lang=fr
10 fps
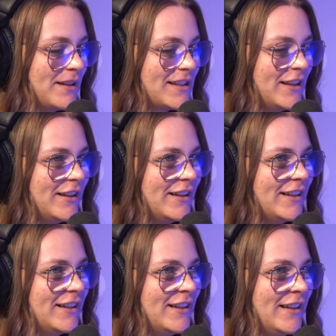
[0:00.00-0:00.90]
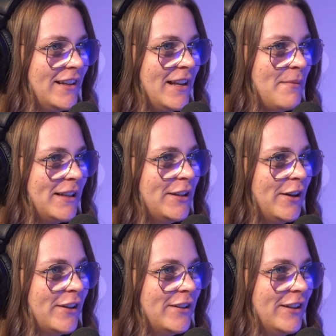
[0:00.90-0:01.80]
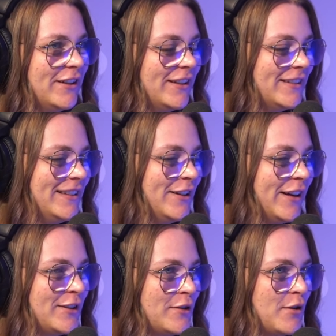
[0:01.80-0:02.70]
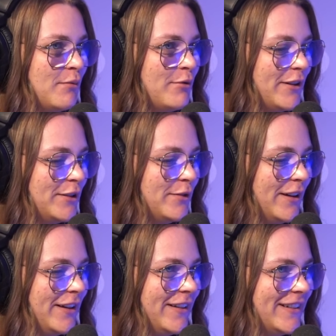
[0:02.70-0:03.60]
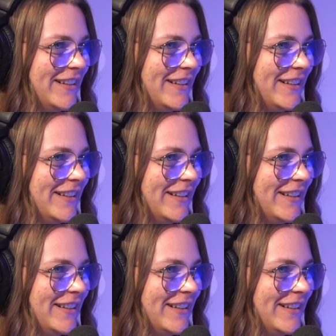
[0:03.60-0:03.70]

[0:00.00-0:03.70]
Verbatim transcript: parce que l'amateur de théorie du complot en toi euh,